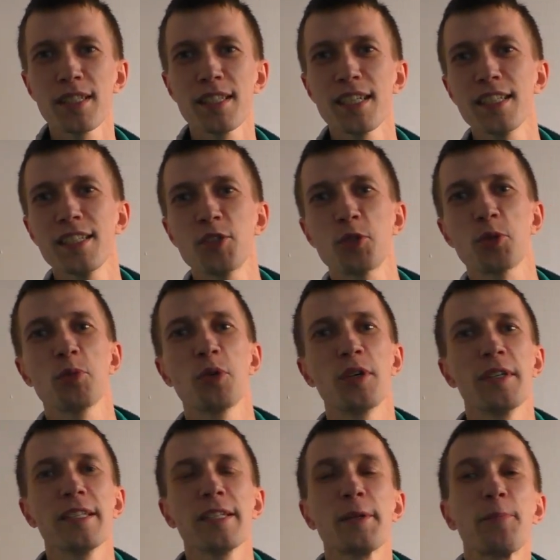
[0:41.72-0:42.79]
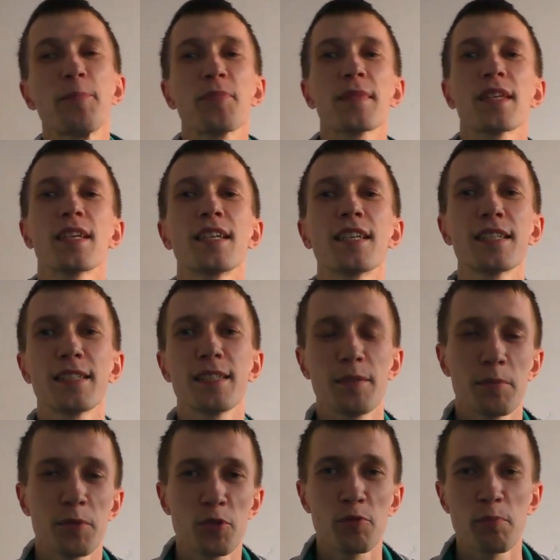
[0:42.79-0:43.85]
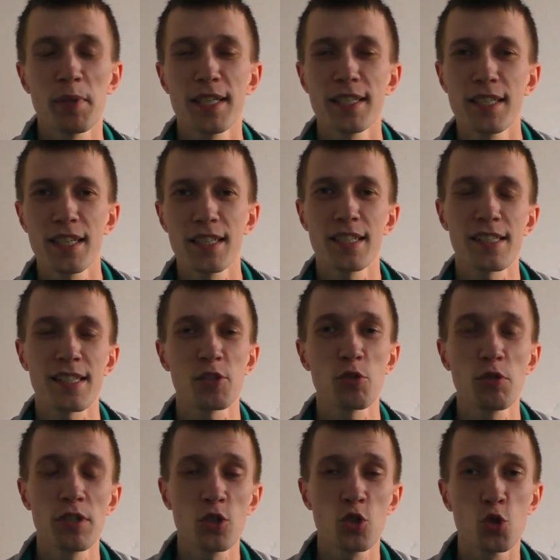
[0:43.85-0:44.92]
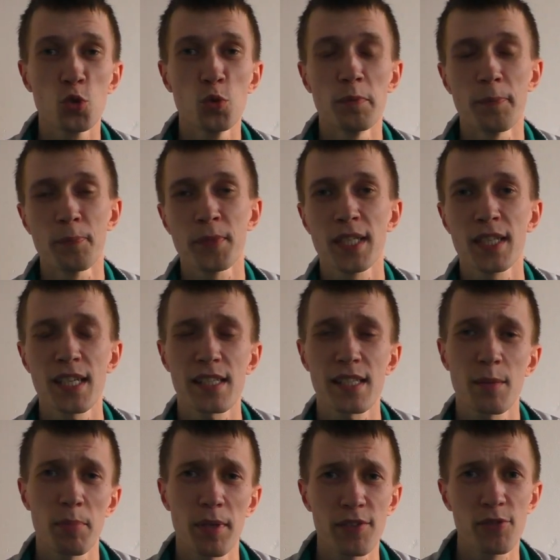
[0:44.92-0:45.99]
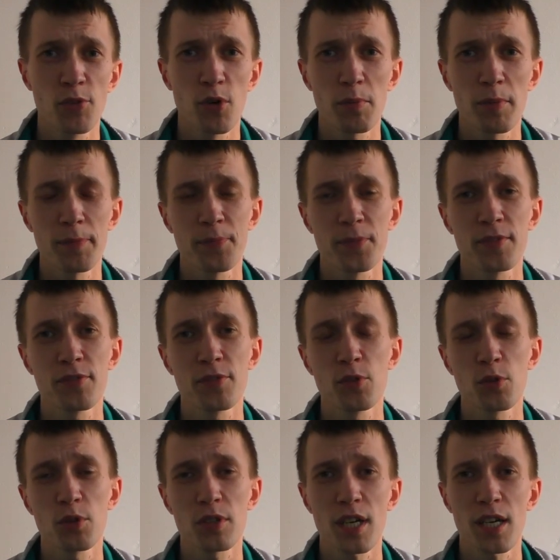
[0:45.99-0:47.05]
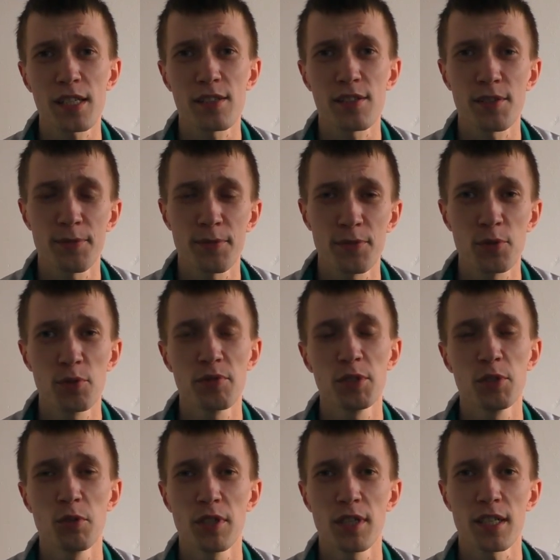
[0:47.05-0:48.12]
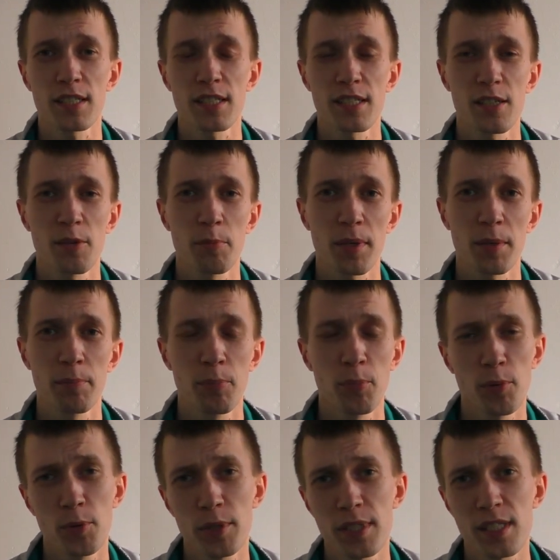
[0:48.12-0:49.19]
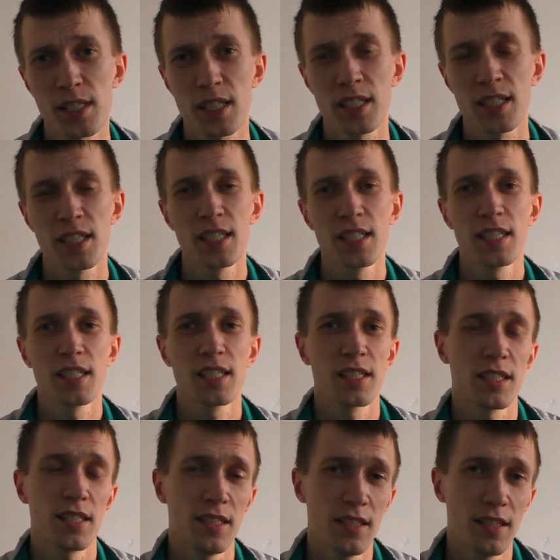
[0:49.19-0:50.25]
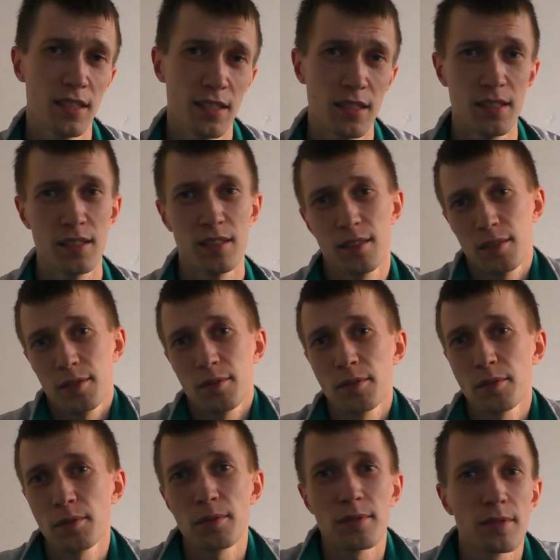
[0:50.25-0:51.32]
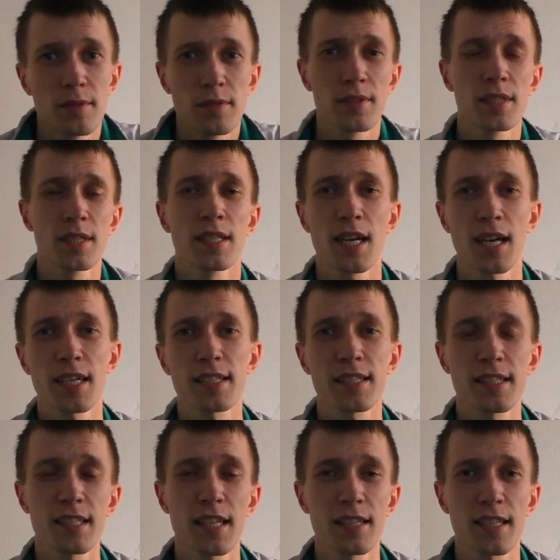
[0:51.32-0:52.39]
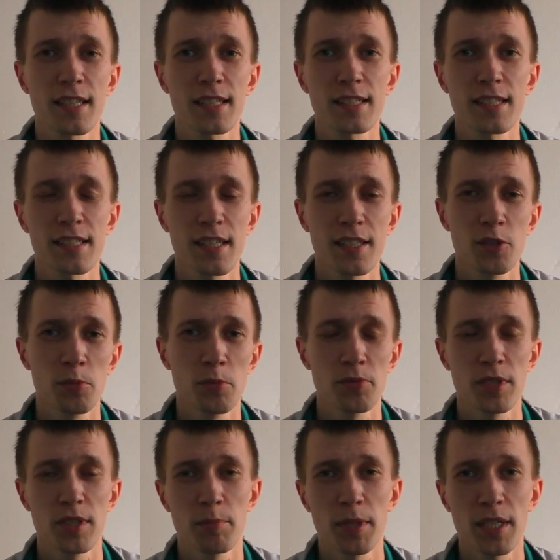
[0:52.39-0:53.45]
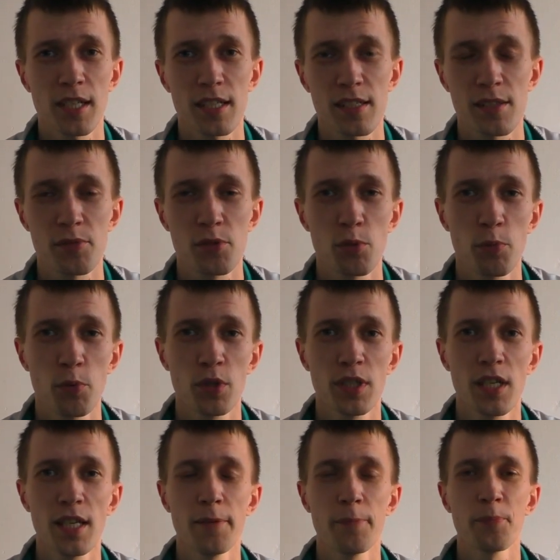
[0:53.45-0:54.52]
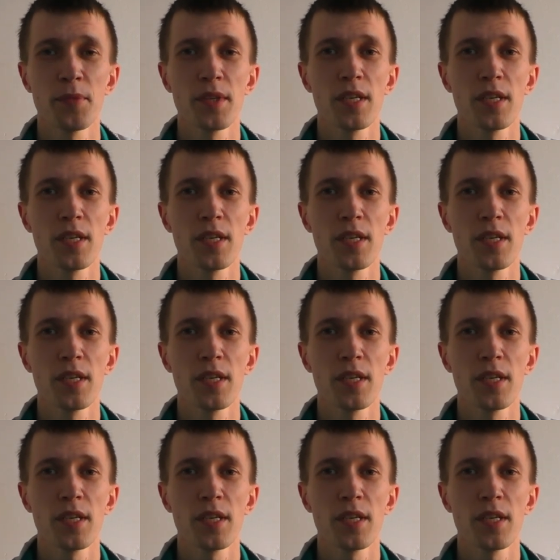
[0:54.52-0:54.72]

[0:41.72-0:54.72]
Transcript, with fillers: да, ничего. Э, именно в плане адреса. Сегодня Джум, китайская платформа. В тот раз, в то видео я рассказал про Poison. И, ну, как рассказал, так рассказал. Думаю, все прекрасно все поняли.